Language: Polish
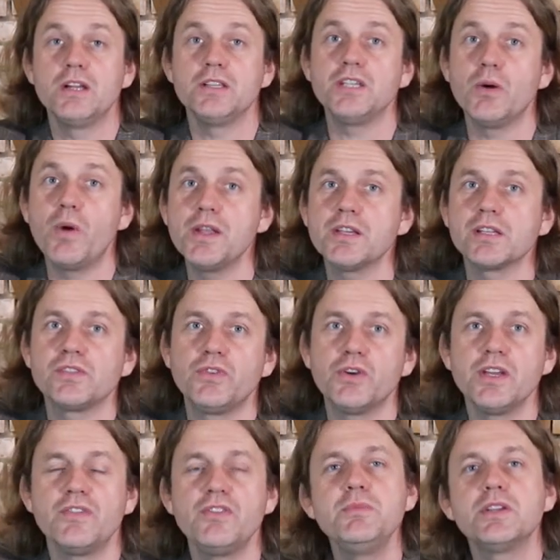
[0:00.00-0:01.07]
Działania
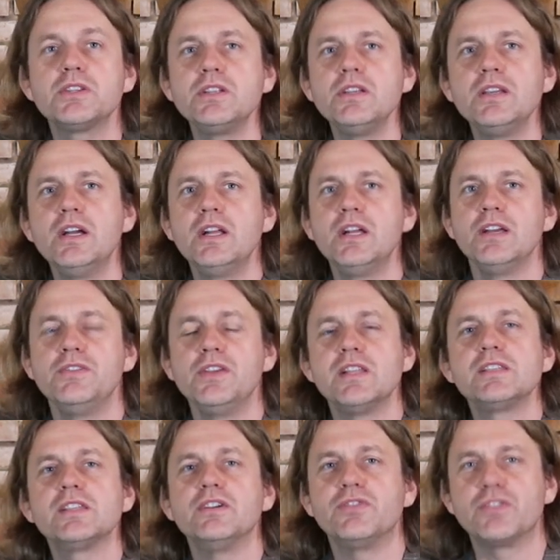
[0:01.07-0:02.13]
swoje wymierzyli
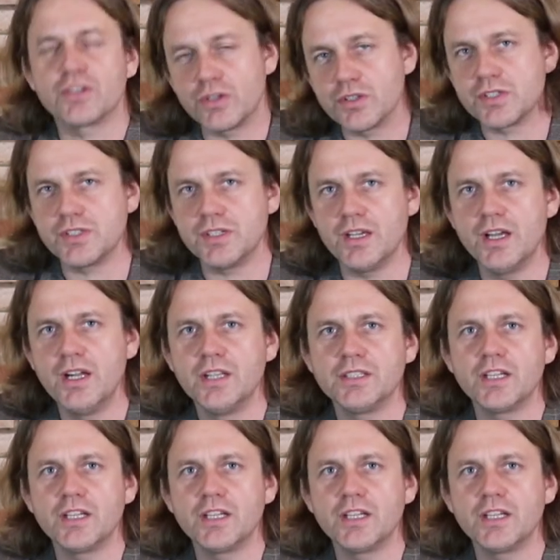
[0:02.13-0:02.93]
więc w Rosję.